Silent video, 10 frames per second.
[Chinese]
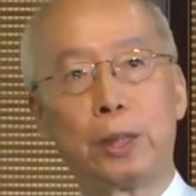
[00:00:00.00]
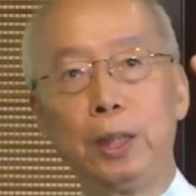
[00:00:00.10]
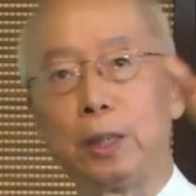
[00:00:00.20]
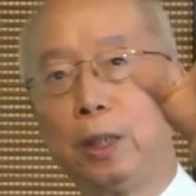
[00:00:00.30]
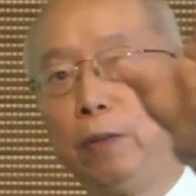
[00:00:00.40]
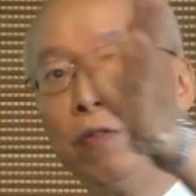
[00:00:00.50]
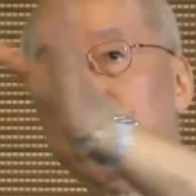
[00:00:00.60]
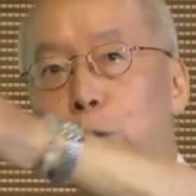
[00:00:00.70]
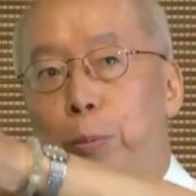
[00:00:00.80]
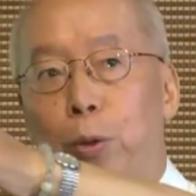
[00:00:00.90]
the
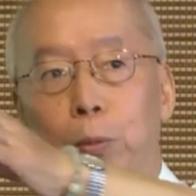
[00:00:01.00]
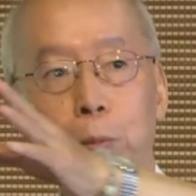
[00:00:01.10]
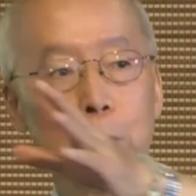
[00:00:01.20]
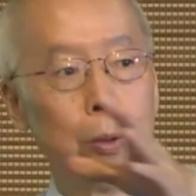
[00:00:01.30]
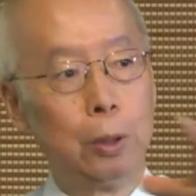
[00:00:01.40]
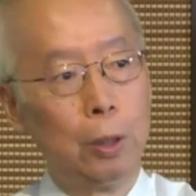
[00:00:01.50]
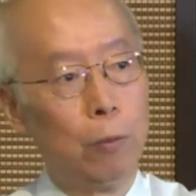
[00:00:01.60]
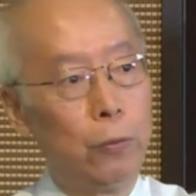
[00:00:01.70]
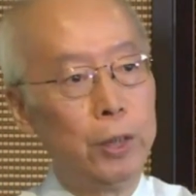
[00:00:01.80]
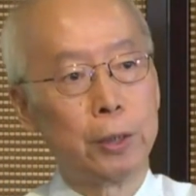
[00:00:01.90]
invisible，f e e
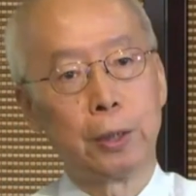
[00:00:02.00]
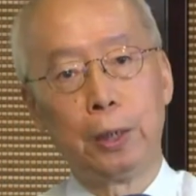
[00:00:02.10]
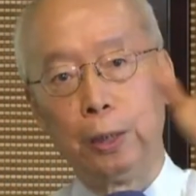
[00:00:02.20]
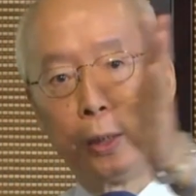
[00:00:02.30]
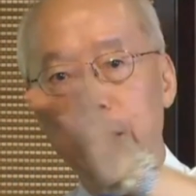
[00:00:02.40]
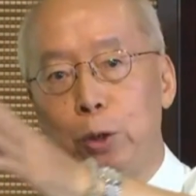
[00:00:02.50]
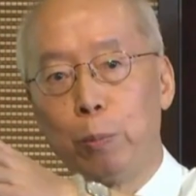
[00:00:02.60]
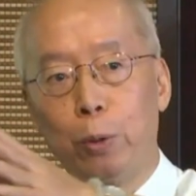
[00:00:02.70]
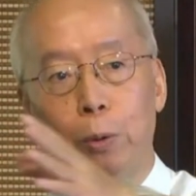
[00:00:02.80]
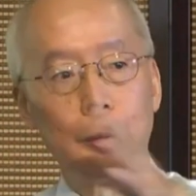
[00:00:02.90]
r s the
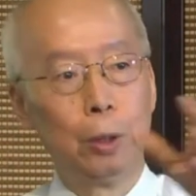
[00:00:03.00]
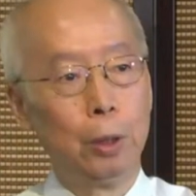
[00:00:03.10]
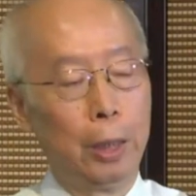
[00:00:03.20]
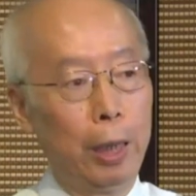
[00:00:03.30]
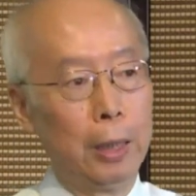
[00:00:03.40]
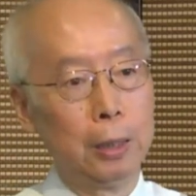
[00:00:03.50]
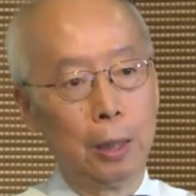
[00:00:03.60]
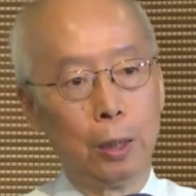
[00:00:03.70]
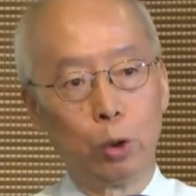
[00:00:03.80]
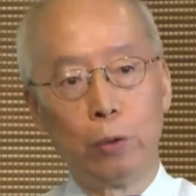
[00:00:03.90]
intangible，and
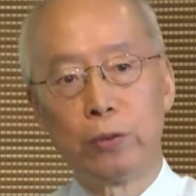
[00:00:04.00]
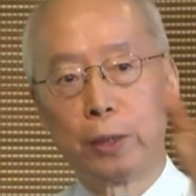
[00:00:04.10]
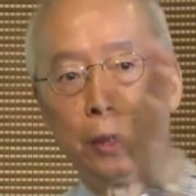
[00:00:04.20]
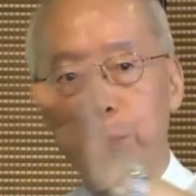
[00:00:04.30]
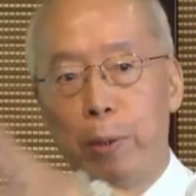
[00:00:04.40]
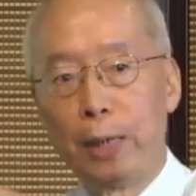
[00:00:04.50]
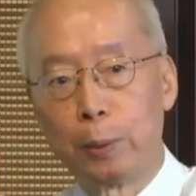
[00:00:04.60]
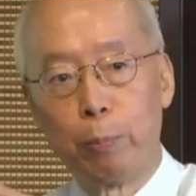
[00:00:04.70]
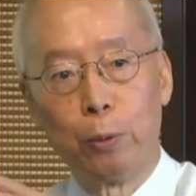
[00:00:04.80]
achieves the impossible。